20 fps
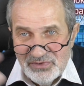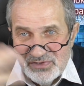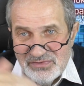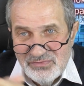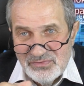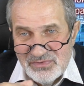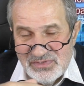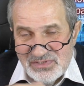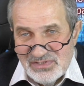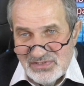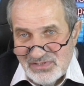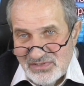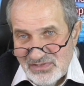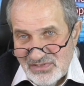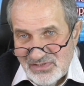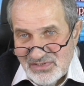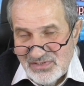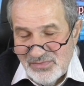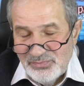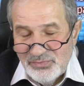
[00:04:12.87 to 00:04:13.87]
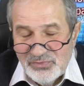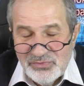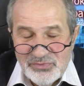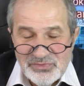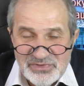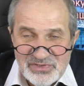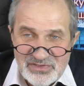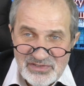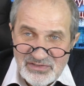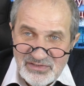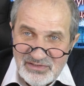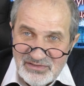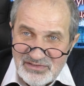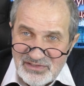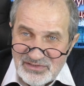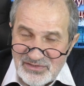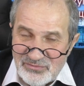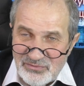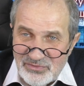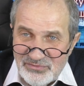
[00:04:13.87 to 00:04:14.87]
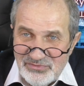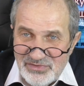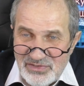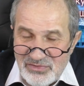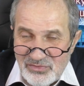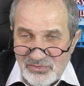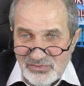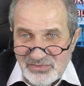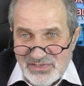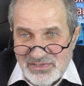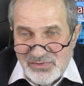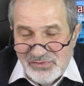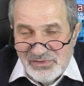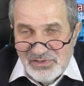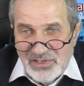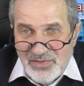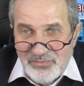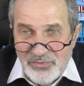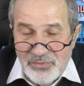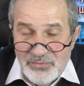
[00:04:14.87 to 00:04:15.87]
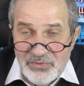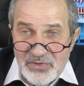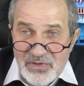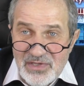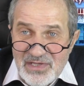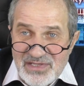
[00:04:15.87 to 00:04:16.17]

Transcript: ну, за полгода до того видео, насколько я помню,